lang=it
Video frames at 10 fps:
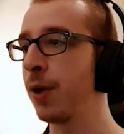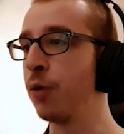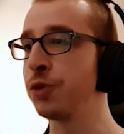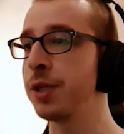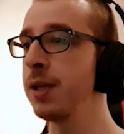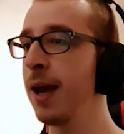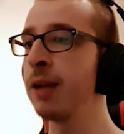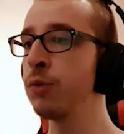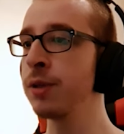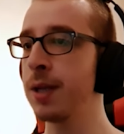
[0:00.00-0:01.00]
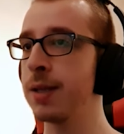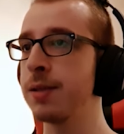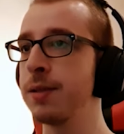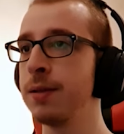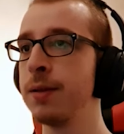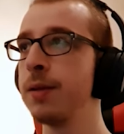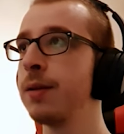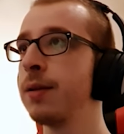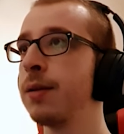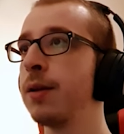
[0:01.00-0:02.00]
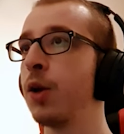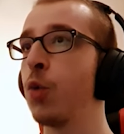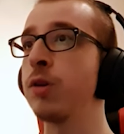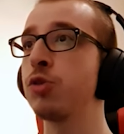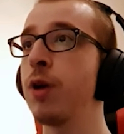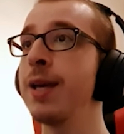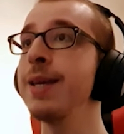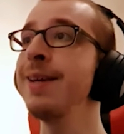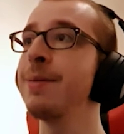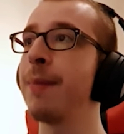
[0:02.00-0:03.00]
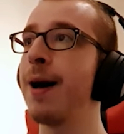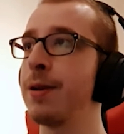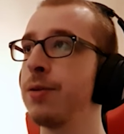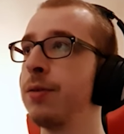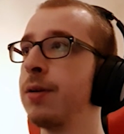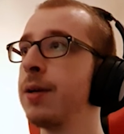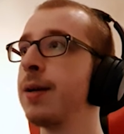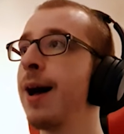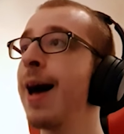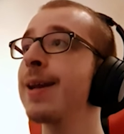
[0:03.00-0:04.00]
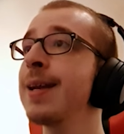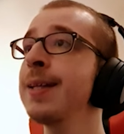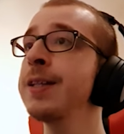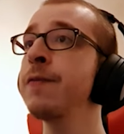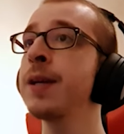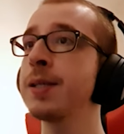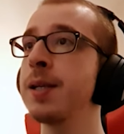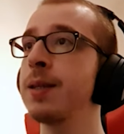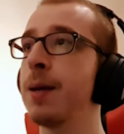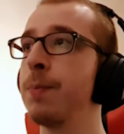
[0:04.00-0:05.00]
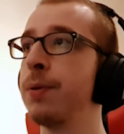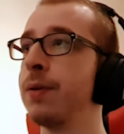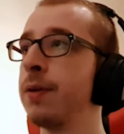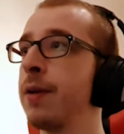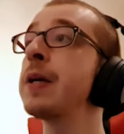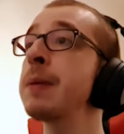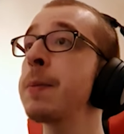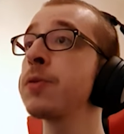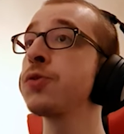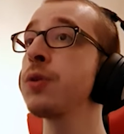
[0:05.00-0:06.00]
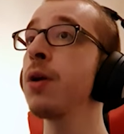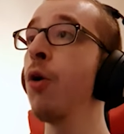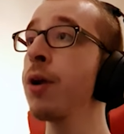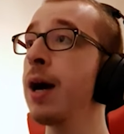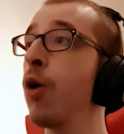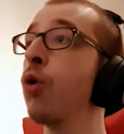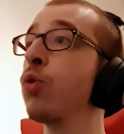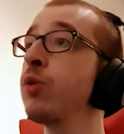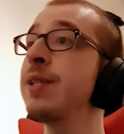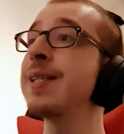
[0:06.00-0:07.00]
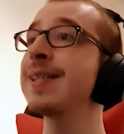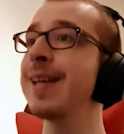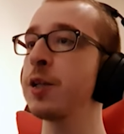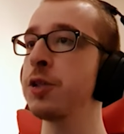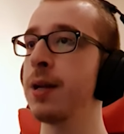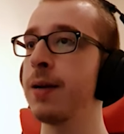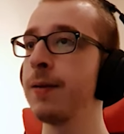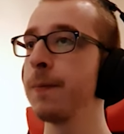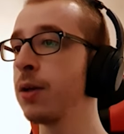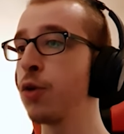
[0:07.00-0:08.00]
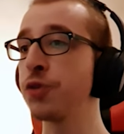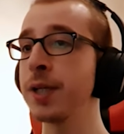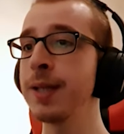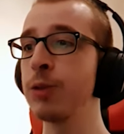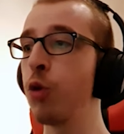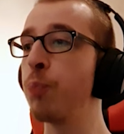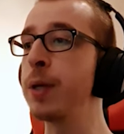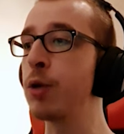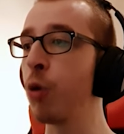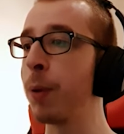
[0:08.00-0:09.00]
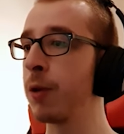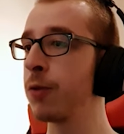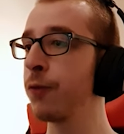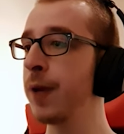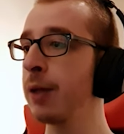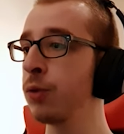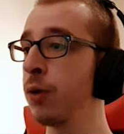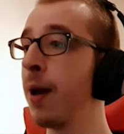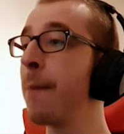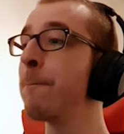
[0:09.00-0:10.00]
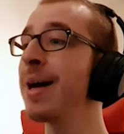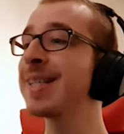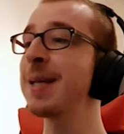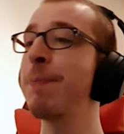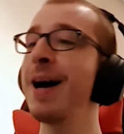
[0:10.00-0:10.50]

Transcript: O sì, e tu chi saresti? Questo è il Mario. Arrenditi finché sei in tempo. Ferma la produzione ora o lui ti schiaccerà. Cosa hai detto, piccolo pallone gonfiato? Mazza